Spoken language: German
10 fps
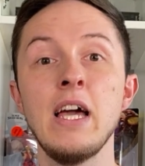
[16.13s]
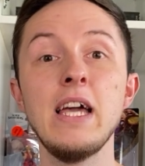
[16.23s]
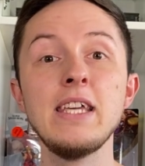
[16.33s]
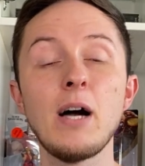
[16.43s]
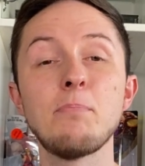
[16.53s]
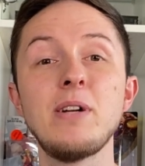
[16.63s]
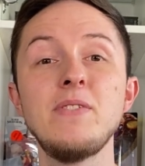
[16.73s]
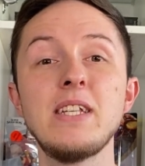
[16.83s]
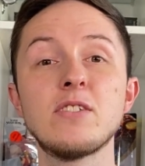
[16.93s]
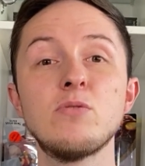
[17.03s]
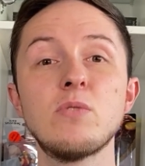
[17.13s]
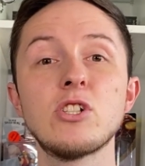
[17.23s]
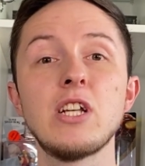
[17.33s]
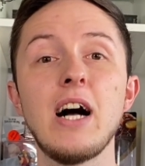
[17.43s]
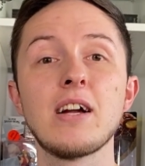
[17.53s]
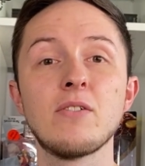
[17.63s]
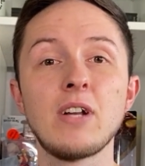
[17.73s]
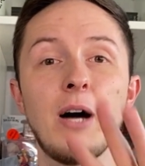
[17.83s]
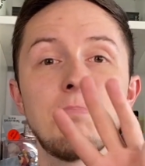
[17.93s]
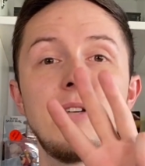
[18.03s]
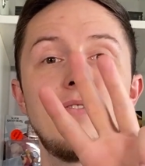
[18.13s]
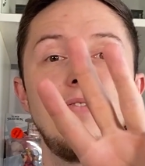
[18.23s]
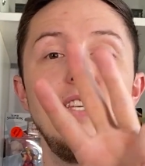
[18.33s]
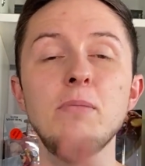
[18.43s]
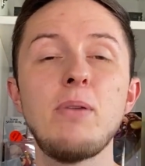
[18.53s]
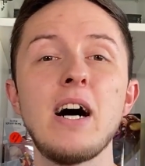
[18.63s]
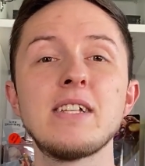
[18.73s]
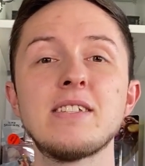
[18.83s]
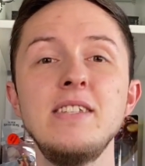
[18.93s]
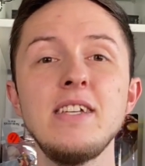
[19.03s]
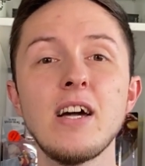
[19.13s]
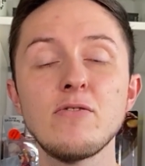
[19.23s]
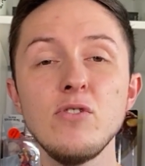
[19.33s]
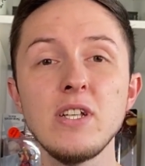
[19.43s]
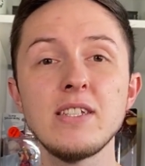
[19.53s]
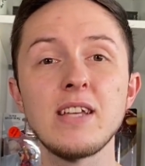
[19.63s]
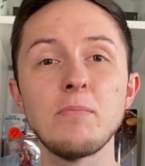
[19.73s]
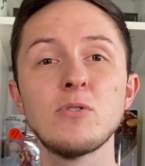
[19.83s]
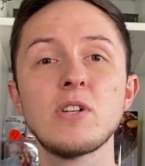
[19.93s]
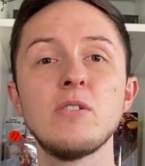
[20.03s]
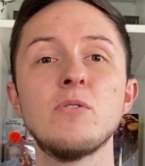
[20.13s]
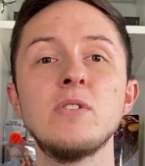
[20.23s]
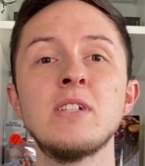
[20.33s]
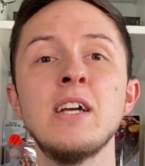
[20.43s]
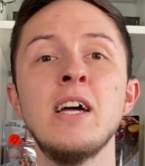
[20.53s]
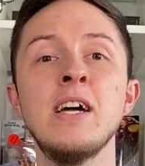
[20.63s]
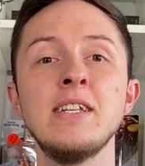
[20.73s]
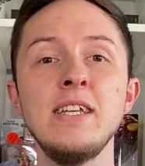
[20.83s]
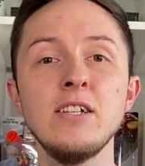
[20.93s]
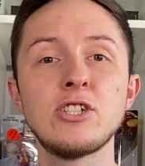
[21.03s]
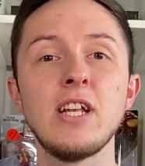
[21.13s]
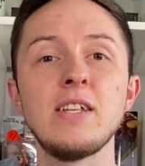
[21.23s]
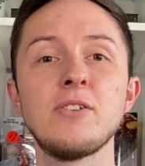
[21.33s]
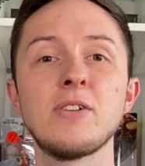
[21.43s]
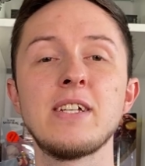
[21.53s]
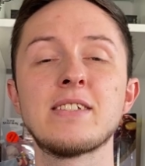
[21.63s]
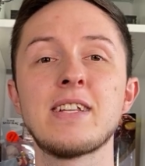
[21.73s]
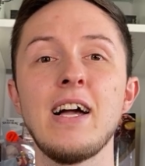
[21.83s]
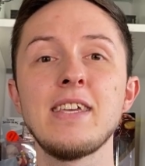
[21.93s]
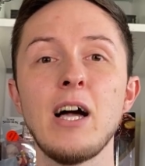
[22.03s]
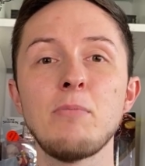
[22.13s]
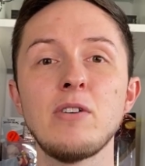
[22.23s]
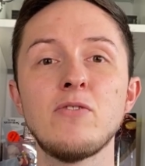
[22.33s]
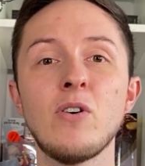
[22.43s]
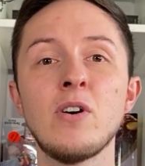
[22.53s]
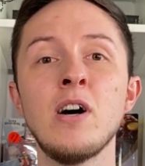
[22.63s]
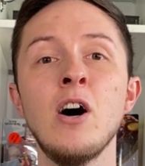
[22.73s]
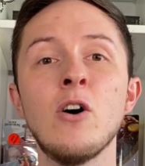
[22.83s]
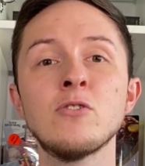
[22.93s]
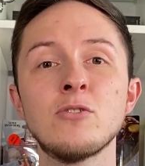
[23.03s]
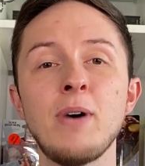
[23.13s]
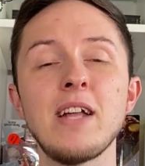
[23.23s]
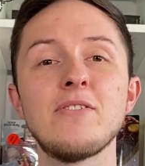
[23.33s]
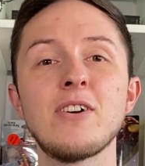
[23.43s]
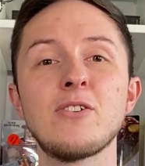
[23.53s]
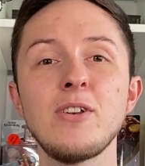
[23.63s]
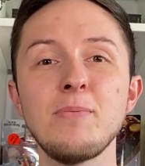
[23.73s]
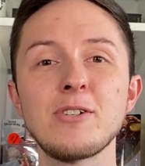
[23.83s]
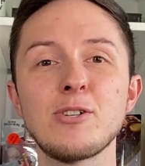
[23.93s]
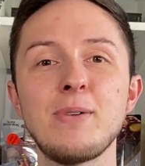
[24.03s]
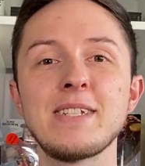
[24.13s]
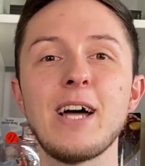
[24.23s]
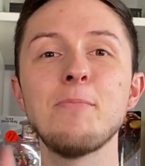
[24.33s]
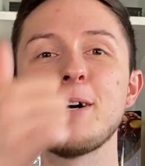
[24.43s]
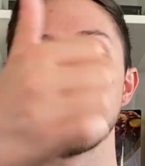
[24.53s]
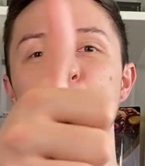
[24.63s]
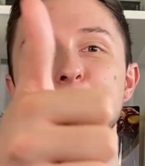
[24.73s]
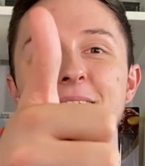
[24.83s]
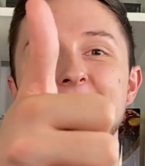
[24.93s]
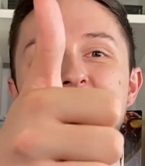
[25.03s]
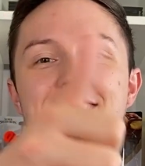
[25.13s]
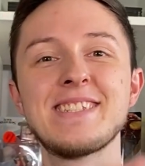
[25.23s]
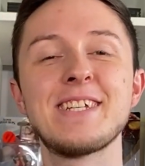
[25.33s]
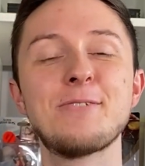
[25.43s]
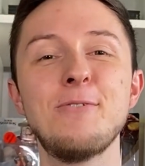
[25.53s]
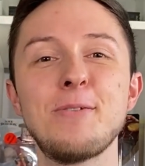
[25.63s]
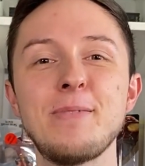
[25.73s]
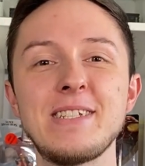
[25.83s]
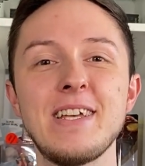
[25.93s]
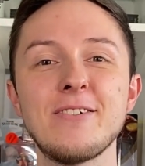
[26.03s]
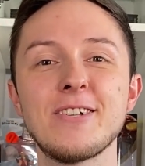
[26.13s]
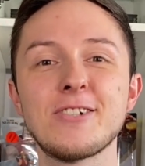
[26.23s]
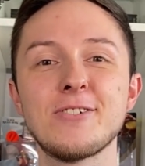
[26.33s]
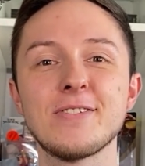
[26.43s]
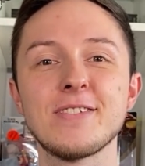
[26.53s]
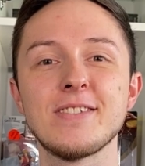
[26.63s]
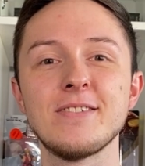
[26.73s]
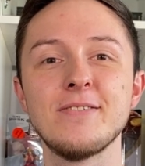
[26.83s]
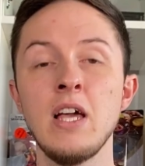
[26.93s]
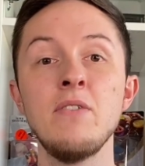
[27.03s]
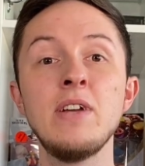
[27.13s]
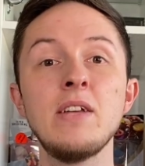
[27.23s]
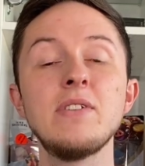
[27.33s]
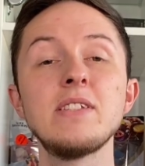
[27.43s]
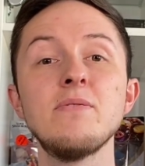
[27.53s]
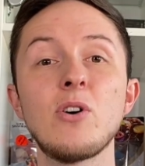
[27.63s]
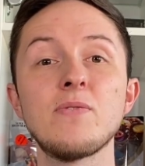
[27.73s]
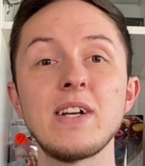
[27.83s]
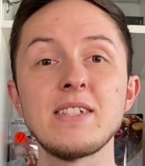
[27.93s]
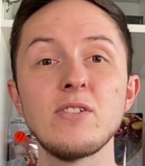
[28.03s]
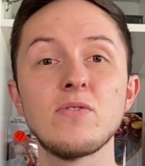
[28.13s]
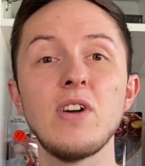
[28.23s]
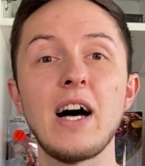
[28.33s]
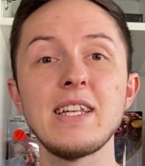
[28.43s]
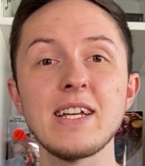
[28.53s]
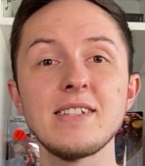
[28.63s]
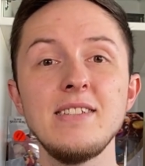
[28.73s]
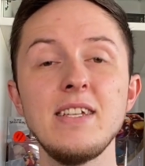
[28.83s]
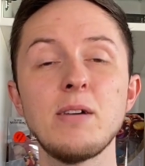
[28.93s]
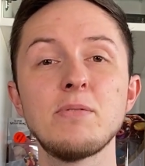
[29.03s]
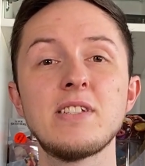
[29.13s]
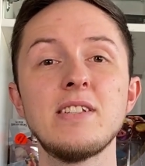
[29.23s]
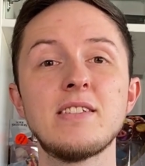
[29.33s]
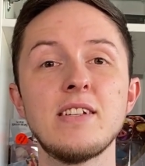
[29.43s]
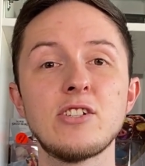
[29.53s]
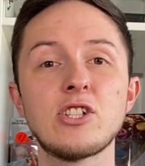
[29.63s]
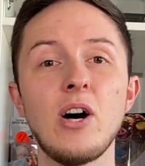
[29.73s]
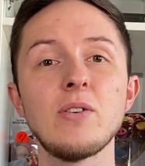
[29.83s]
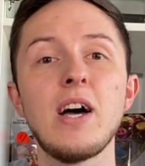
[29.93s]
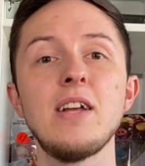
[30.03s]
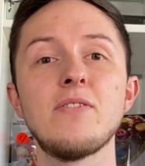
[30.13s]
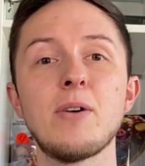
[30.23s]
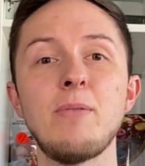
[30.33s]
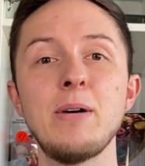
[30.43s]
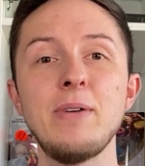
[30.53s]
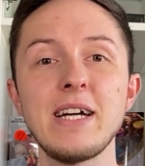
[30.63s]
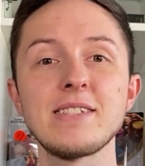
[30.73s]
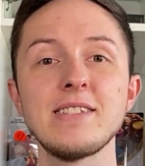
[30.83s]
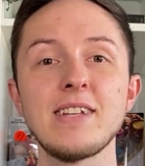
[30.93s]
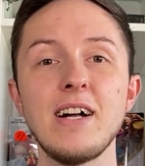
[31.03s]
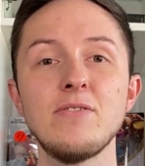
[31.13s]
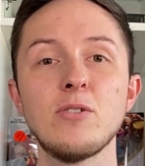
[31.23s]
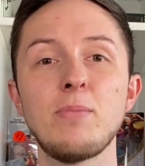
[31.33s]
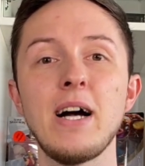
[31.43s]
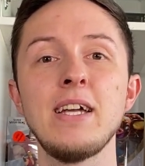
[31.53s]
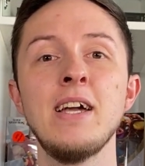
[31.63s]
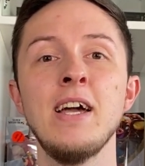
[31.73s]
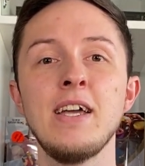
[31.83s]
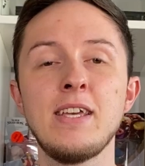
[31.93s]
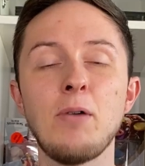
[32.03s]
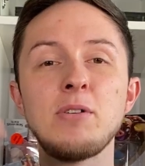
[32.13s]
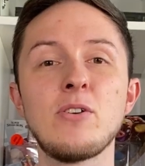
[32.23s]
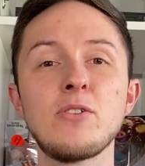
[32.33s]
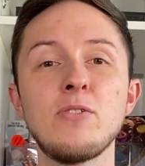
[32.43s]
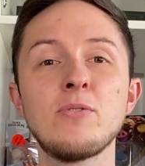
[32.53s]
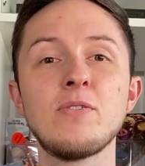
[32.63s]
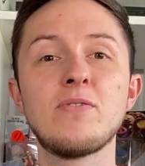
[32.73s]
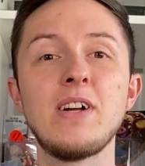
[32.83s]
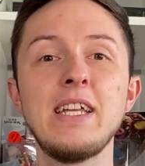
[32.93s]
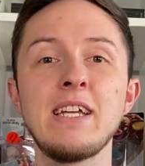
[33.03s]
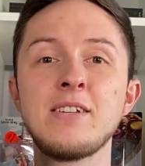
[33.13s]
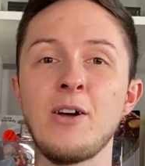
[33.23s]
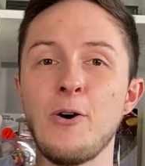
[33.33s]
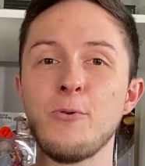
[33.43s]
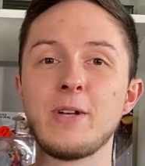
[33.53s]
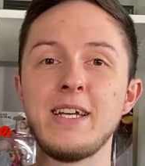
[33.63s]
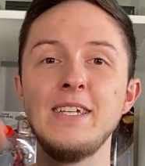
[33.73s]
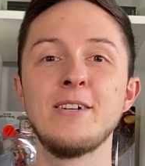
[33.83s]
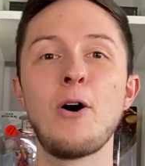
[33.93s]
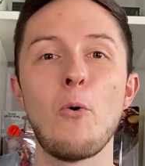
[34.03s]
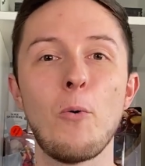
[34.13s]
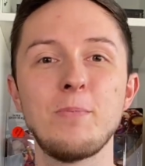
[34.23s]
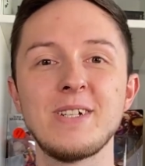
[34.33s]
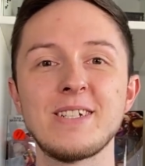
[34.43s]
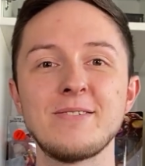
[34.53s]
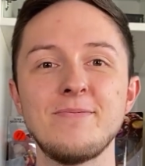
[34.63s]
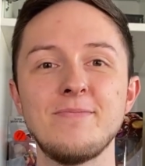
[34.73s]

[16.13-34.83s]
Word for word: Ich habe mal wieder zugeschlagen und habe mir vier Paar Sneaker für die Sammlung geholt. Die stelle ich euch jetzt gleich einmal vor und zum Anfang könnt ihr mir schon mal einen Daumen nach oben da lassen, das würde mich sehr unterstützen. Wenn ihr wissen wollt, was ich noch für andere Sneaker besitze, schaut einfach mal im ersten Teil vorbei, ich habe ihn euch unten verlinkt oder hier oben dann.